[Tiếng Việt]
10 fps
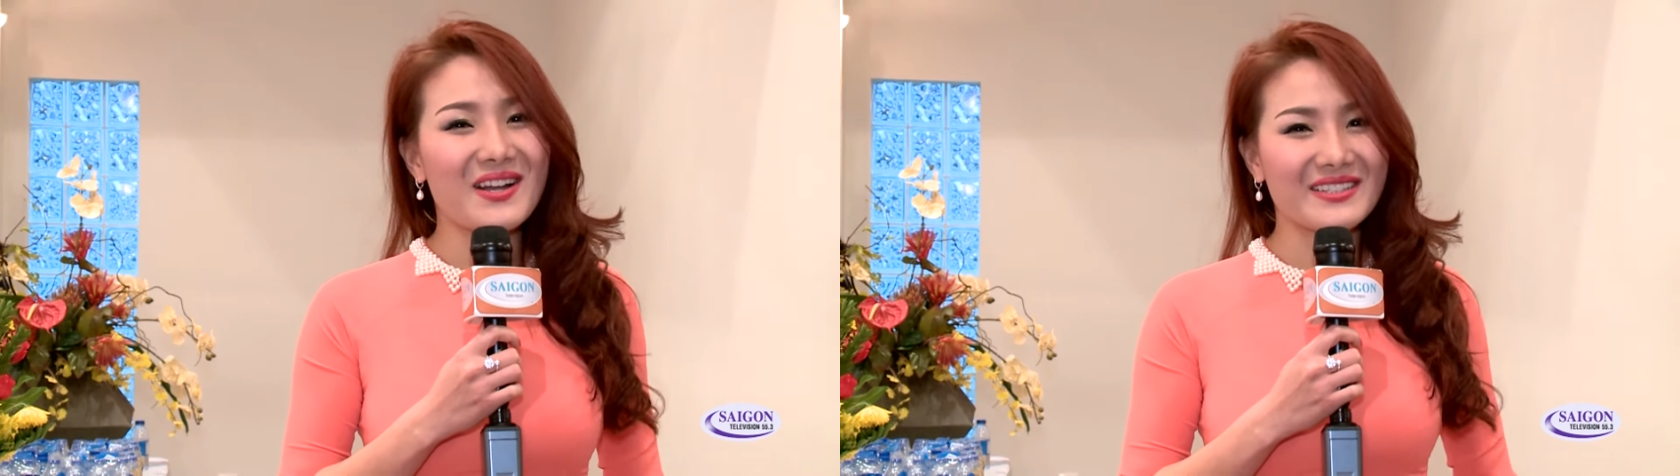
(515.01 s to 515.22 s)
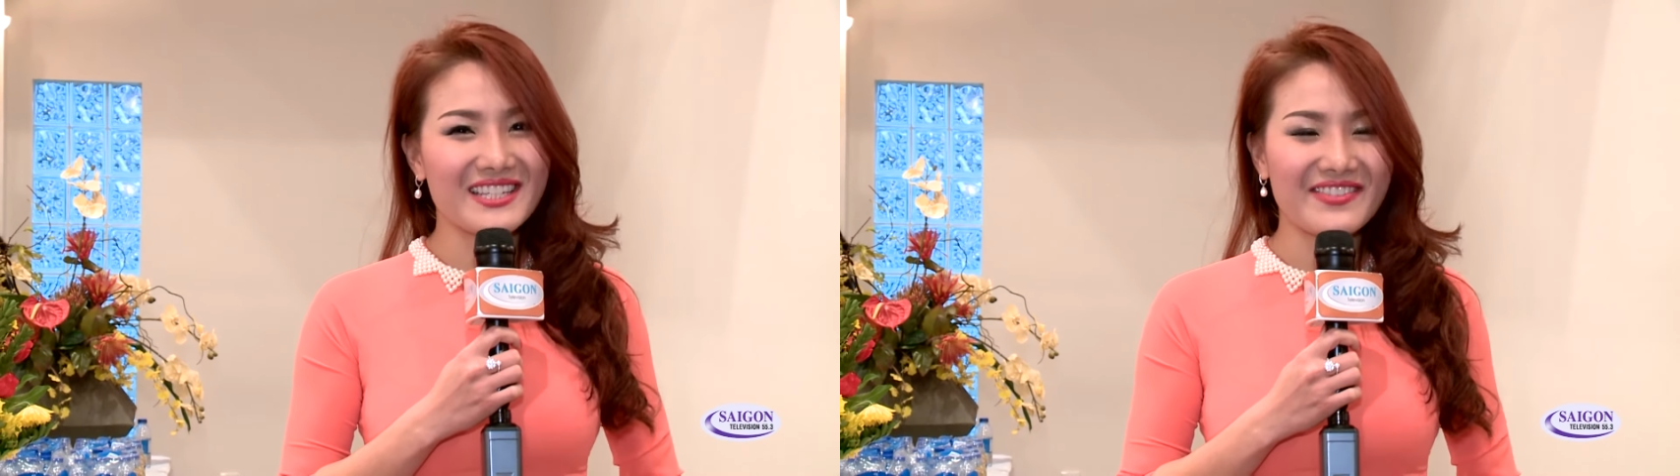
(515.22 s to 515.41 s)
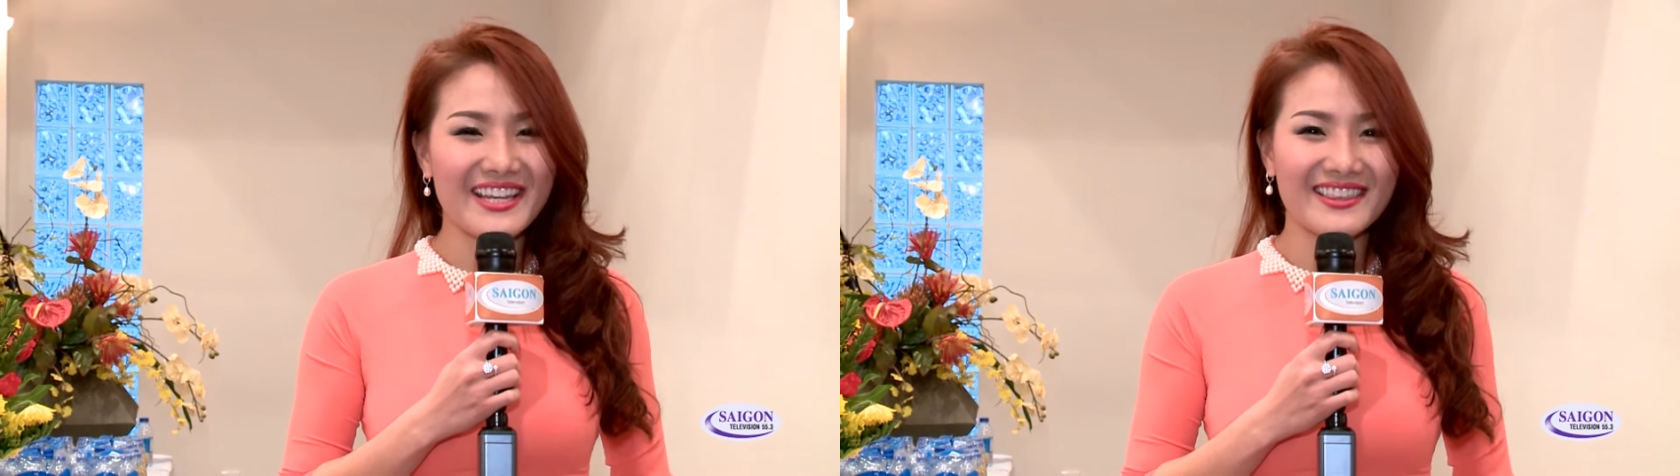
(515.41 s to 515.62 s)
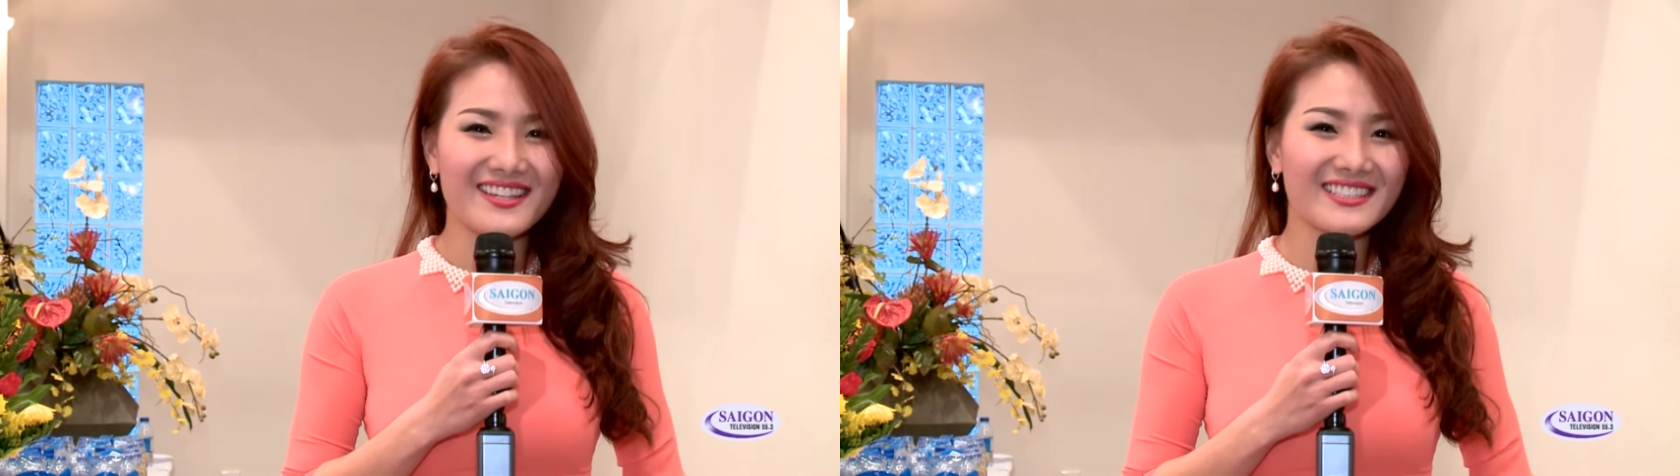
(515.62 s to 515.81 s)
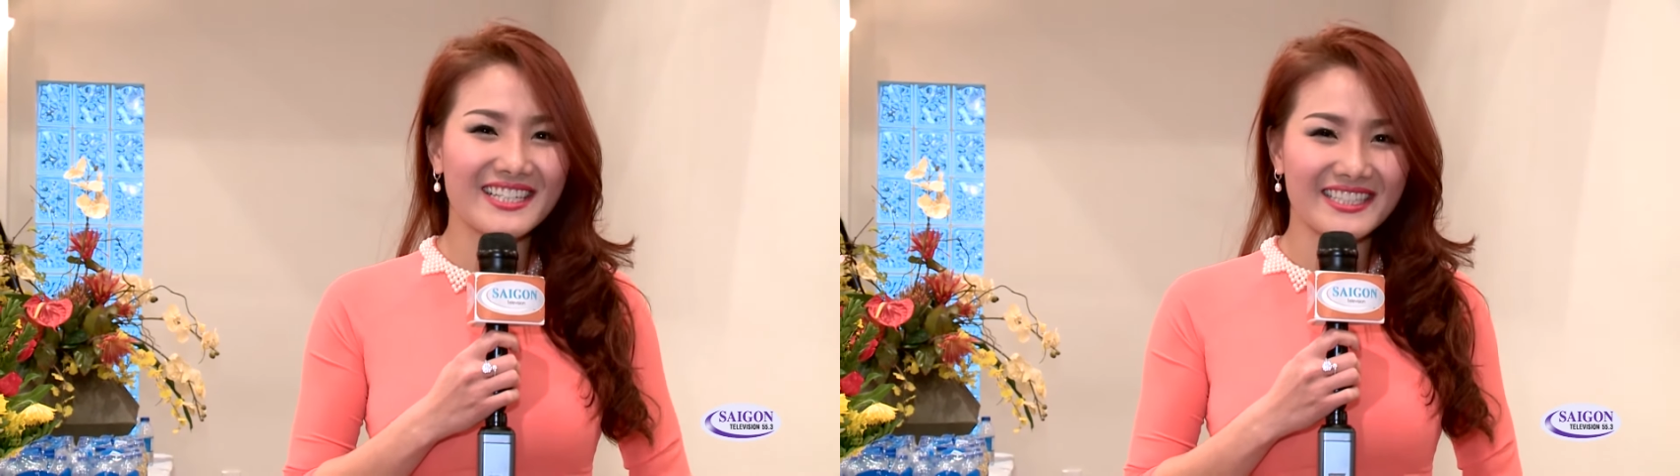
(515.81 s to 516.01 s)
Gòn TV
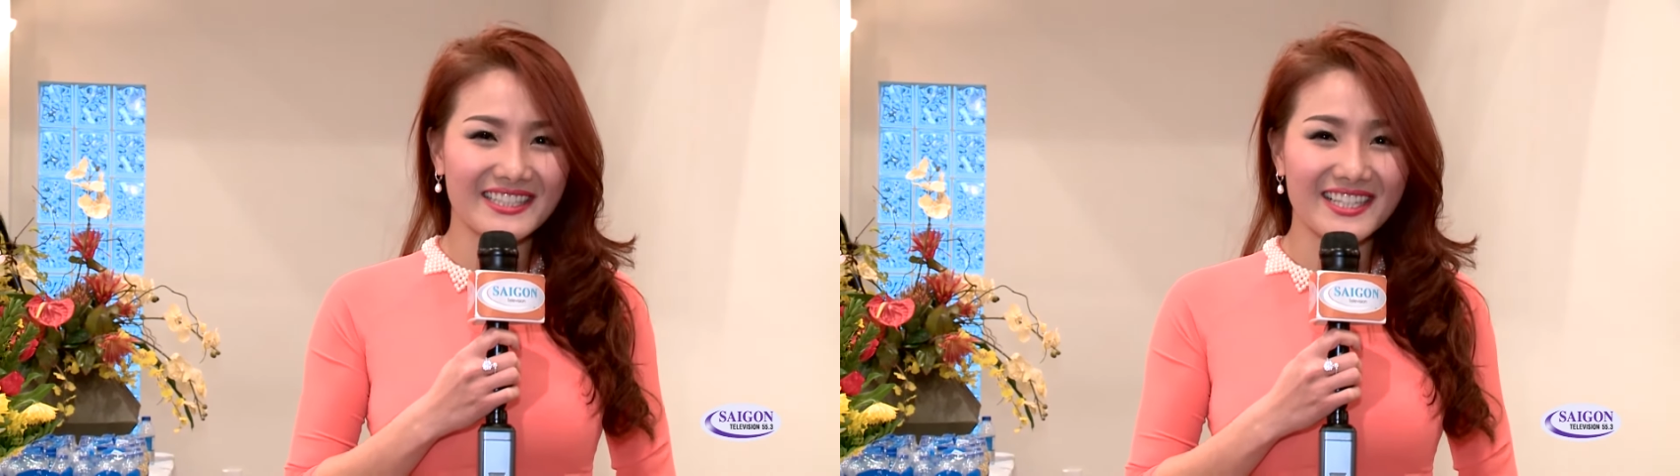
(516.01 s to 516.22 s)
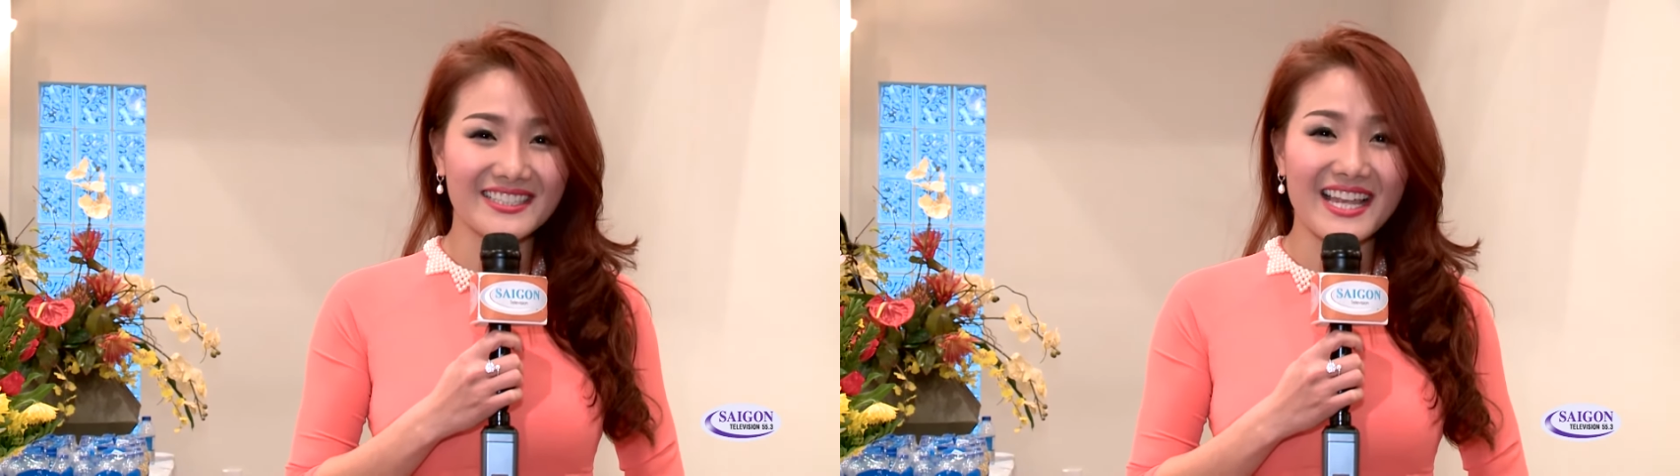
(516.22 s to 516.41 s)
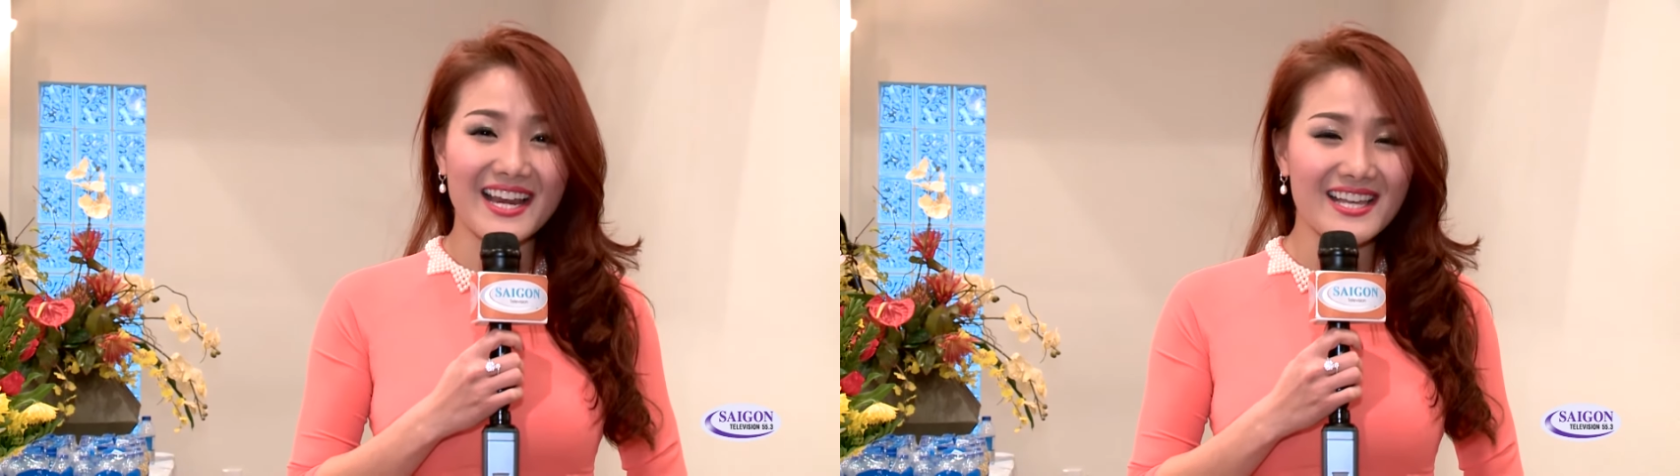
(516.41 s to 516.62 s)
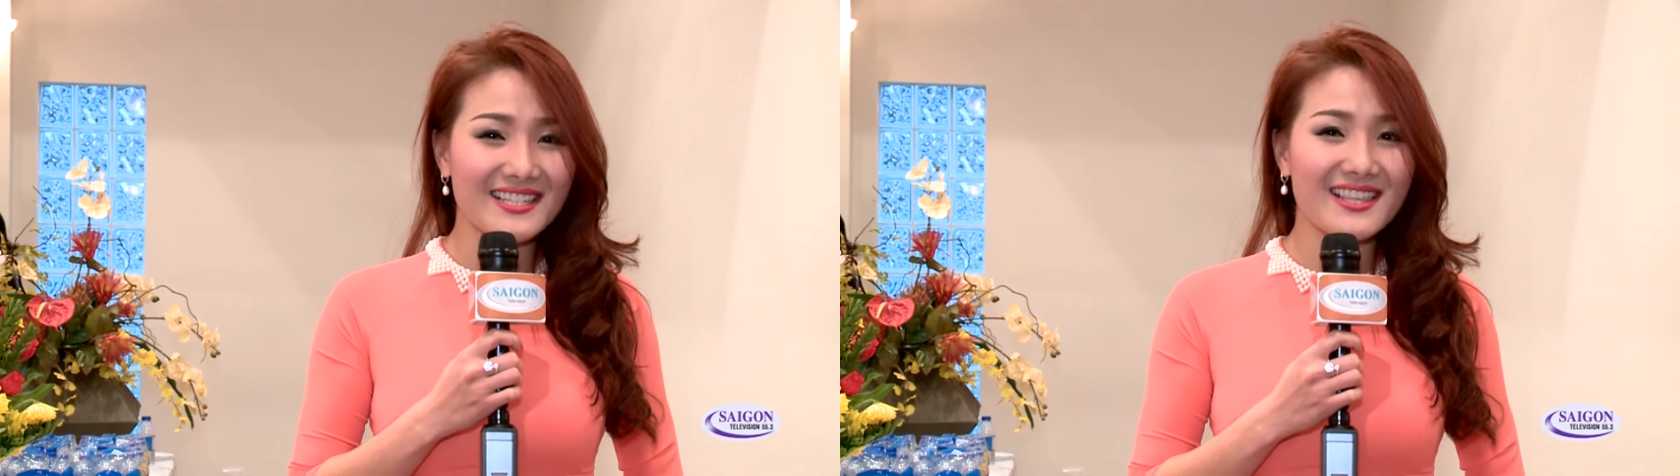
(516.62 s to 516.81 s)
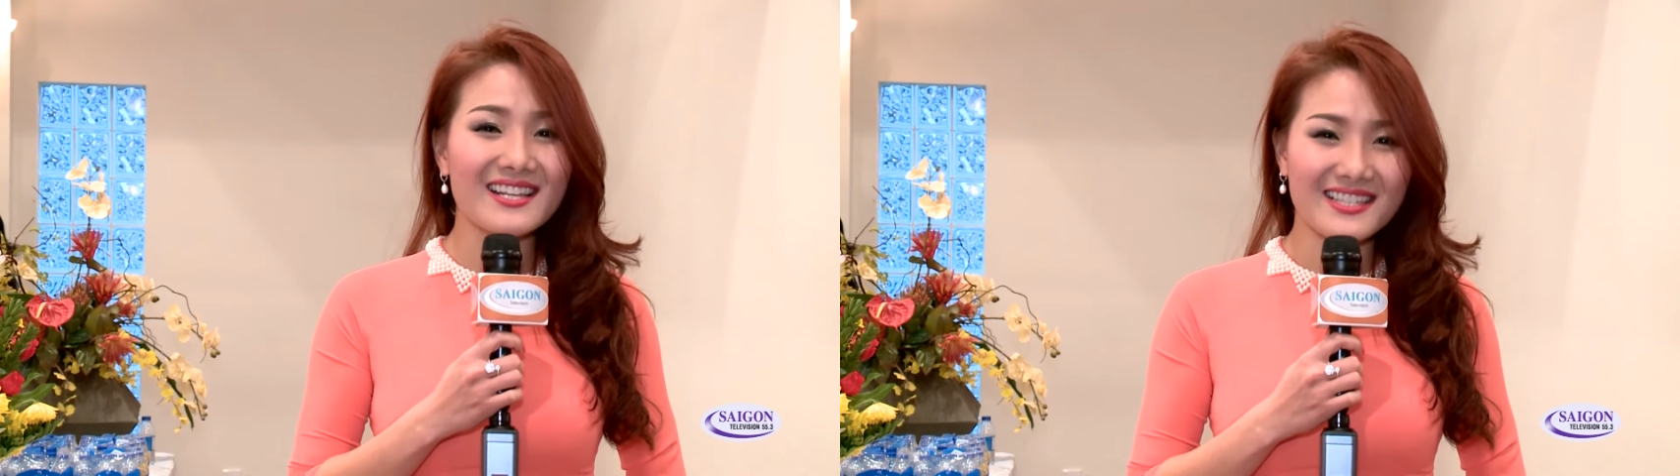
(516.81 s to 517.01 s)
tường trình từ Dallas,
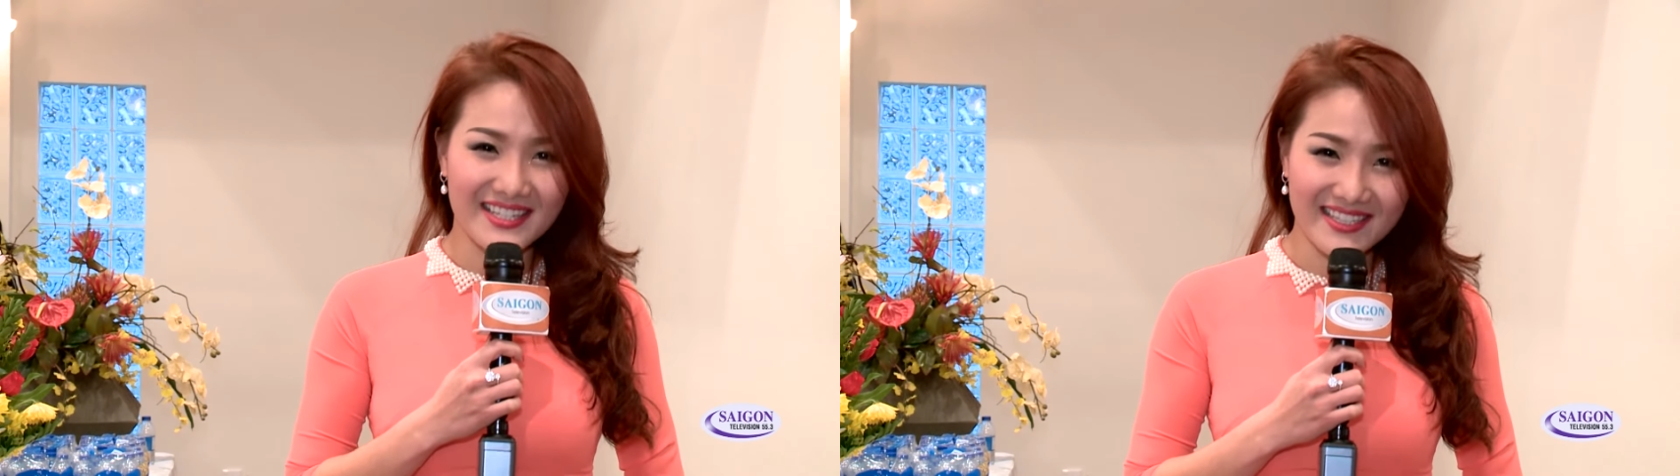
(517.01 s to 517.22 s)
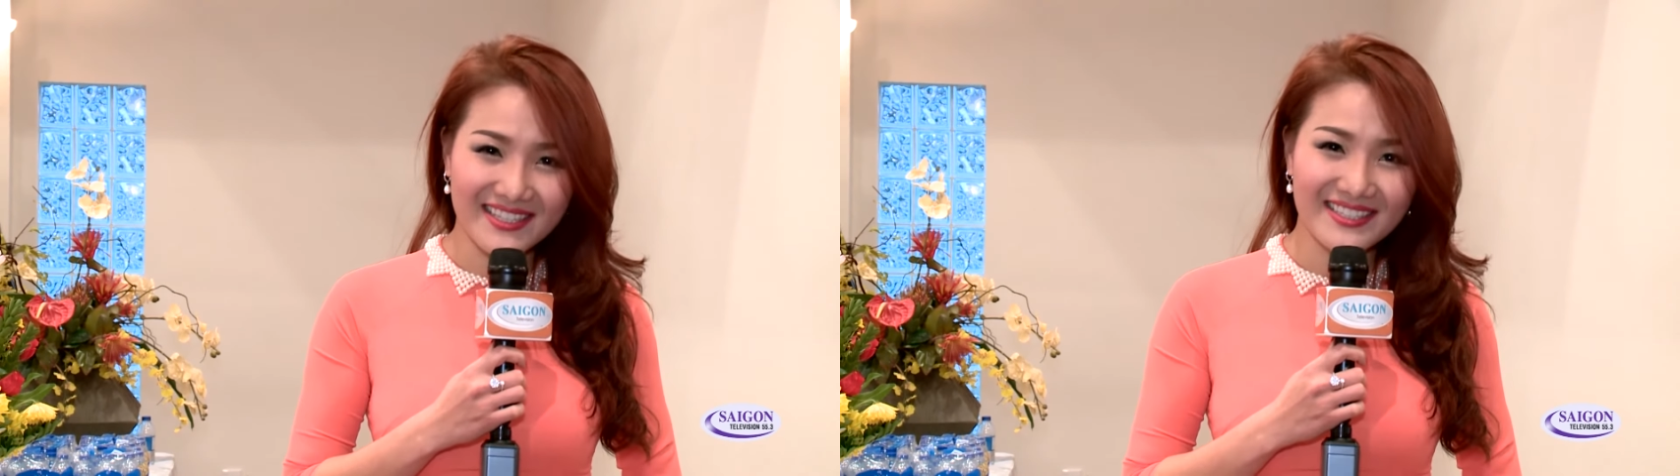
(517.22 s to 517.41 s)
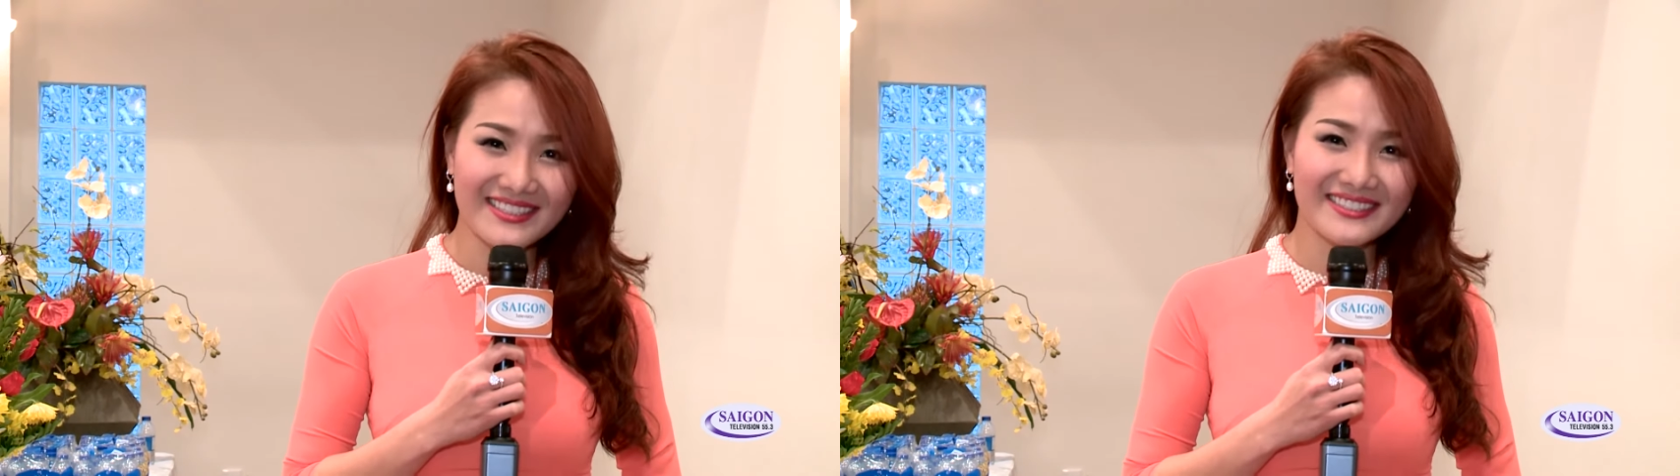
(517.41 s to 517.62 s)
Texas.